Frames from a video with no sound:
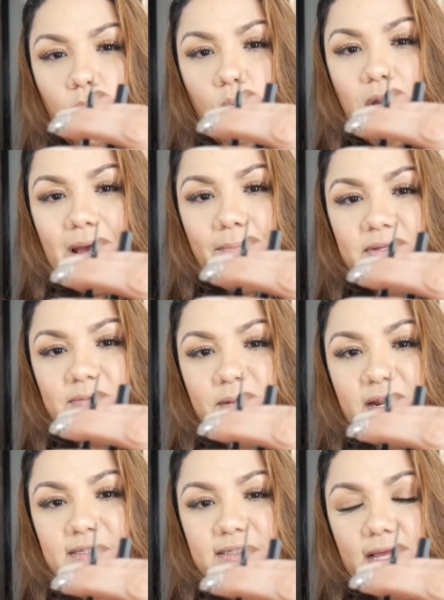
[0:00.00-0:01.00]
un lápiz
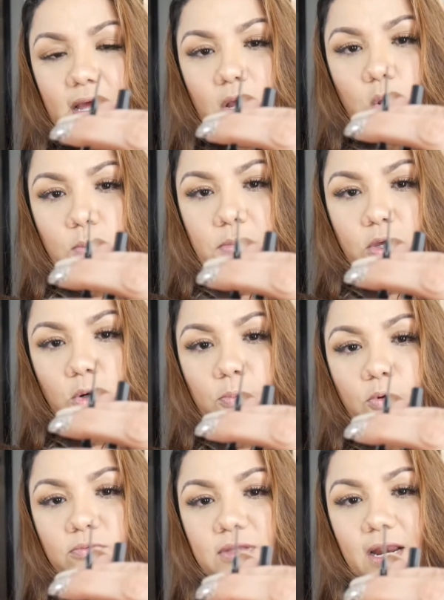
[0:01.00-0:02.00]
para cejas con
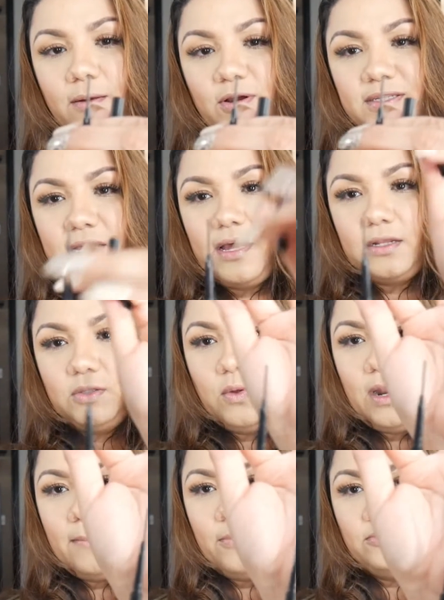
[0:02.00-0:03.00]
micropunta. Le voy a sacar
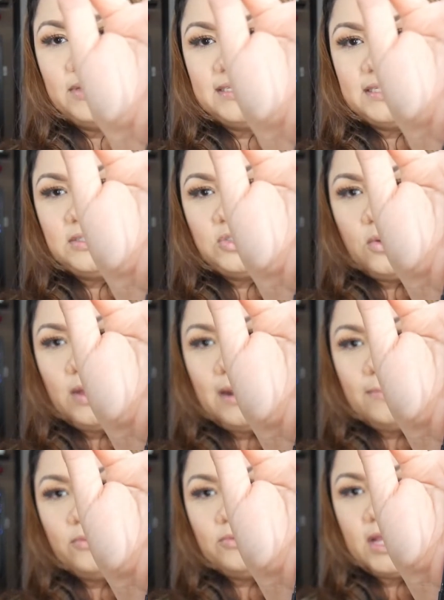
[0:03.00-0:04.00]
toda la punta. Esa es toda
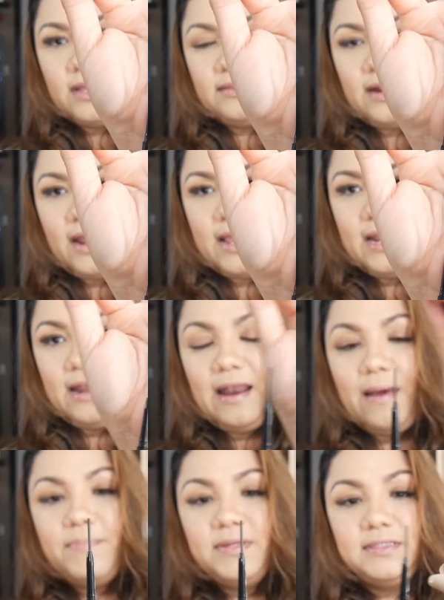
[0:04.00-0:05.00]
la punta que trae el
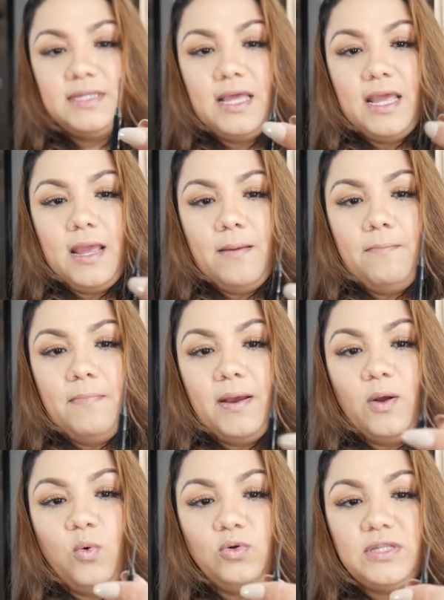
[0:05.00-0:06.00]
lápiz.
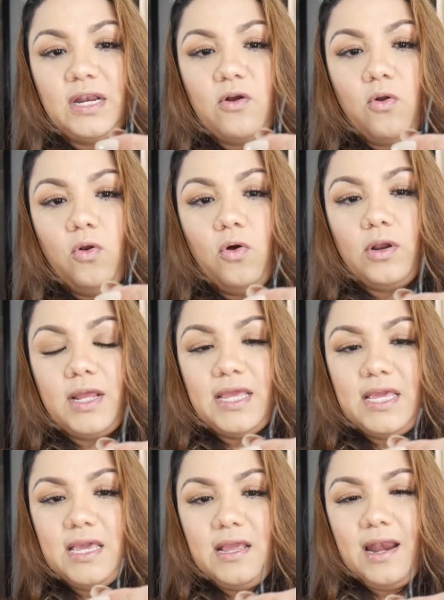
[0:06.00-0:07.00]
Me gusta el color
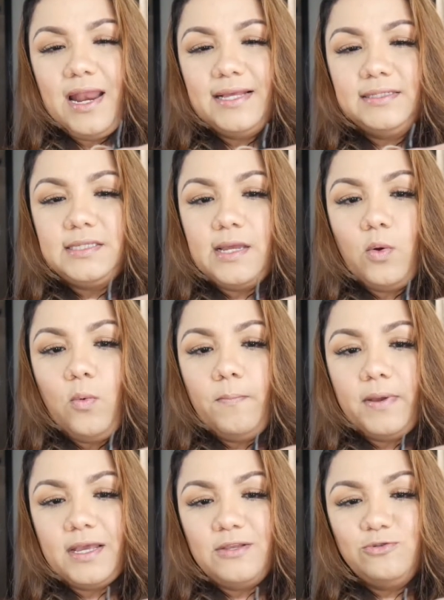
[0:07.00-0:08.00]
y le hice un
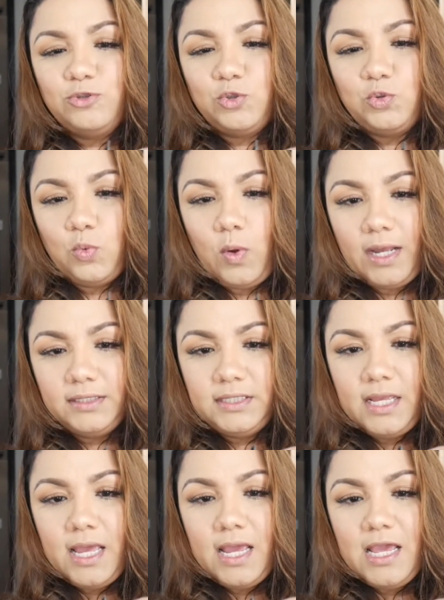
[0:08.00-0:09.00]
pequeño swatch.
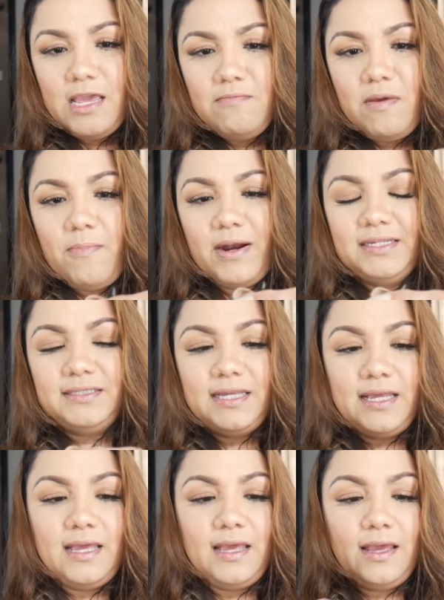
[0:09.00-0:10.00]
Y me
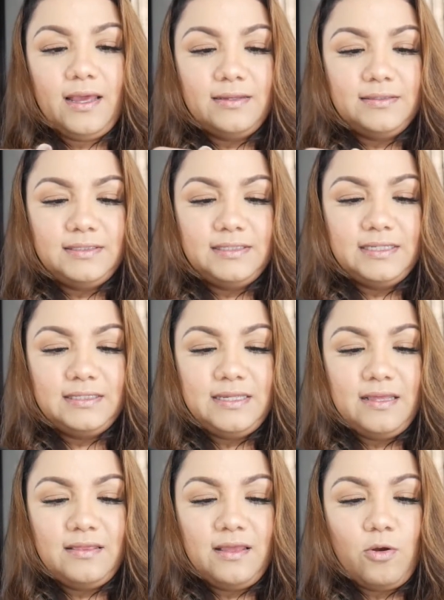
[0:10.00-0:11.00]
parece que se
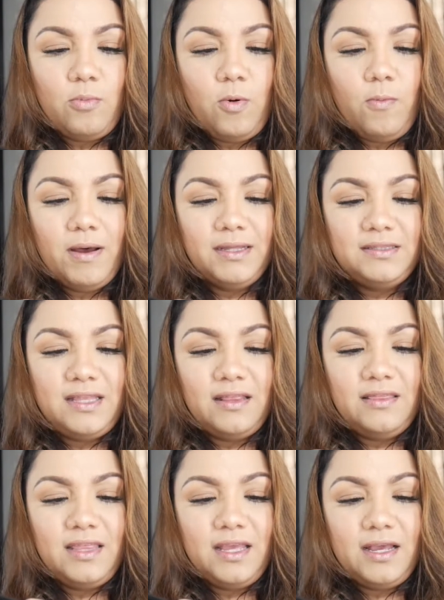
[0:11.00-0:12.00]
siente como
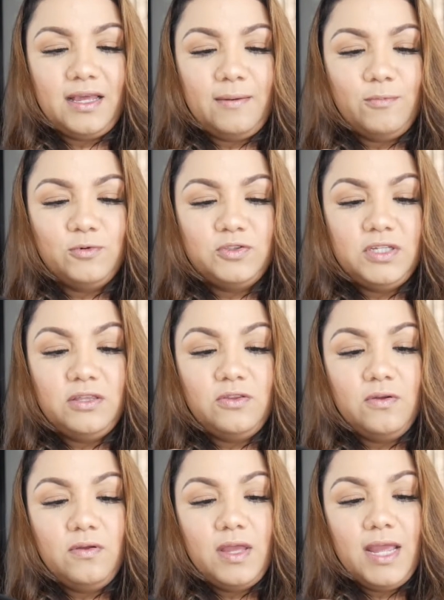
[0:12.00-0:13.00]
bastante
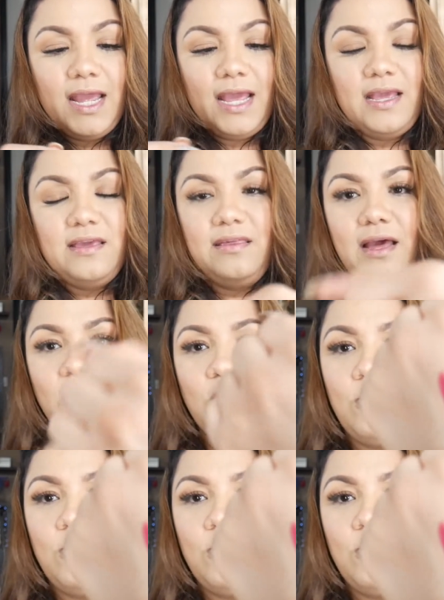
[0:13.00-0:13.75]
cremosito. Es ideal